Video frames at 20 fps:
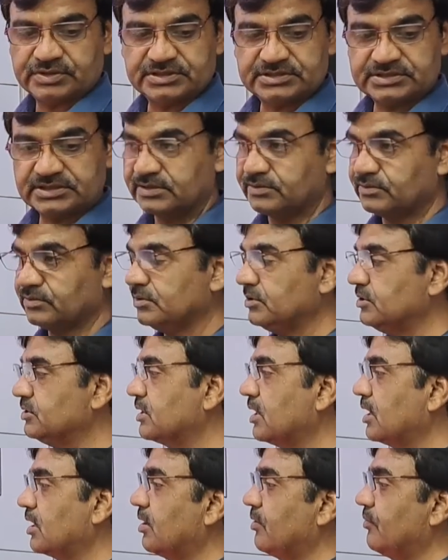नीचे
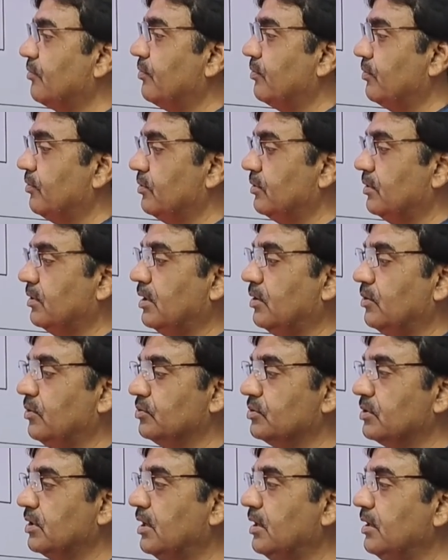इसका कफ हो,
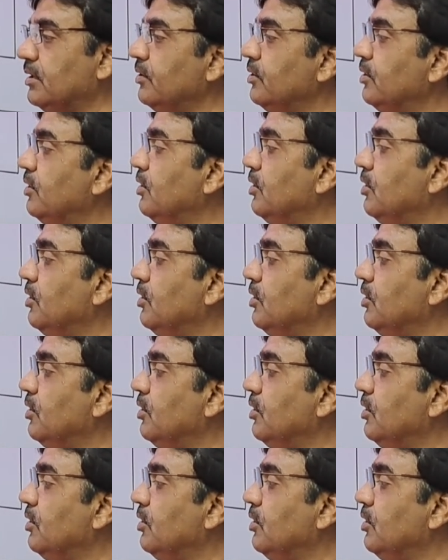होता है